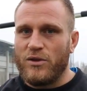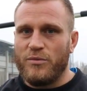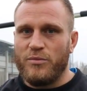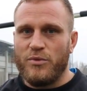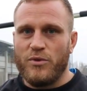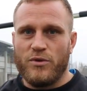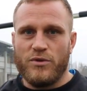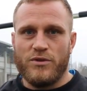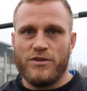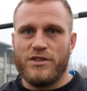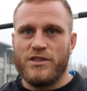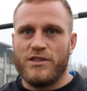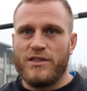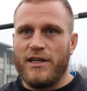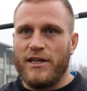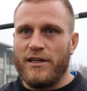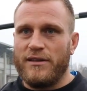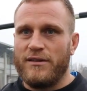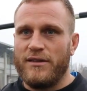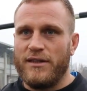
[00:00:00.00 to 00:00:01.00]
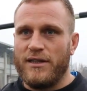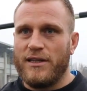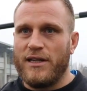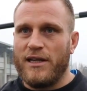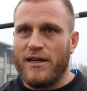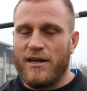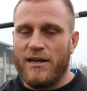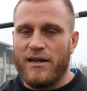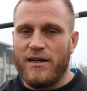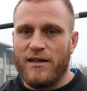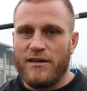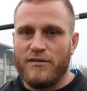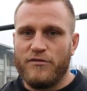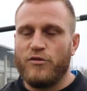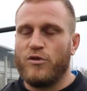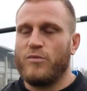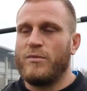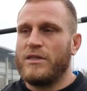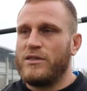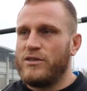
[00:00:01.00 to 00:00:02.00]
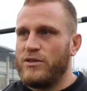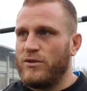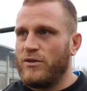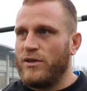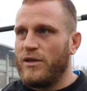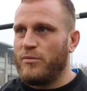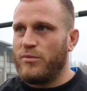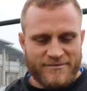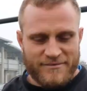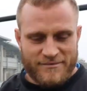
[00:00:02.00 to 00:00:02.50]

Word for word: i più consistenti nella formazione.